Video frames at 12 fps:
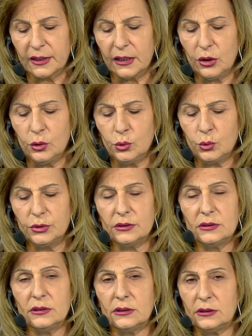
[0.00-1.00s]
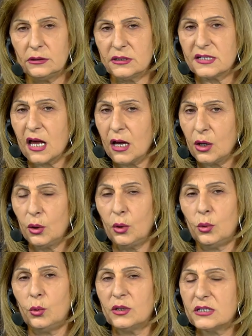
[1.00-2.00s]
انه
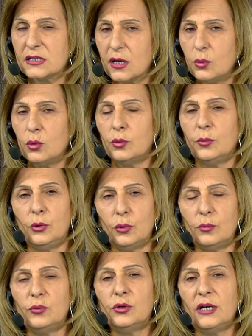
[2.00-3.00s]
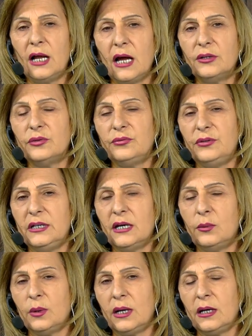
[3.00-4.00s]
تصححوا وتصوبوا الامور
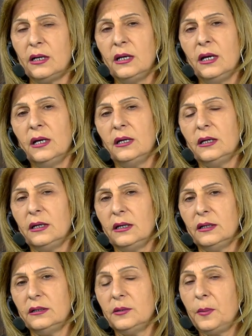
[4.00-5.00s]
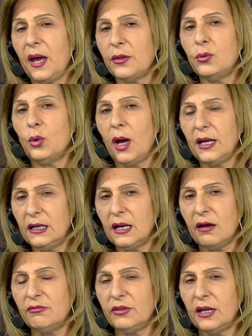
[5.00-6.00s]
العاطفيه وتبحثوا عن
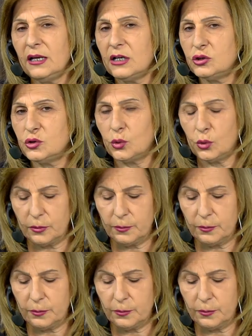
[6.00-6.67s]
الافضل للشعور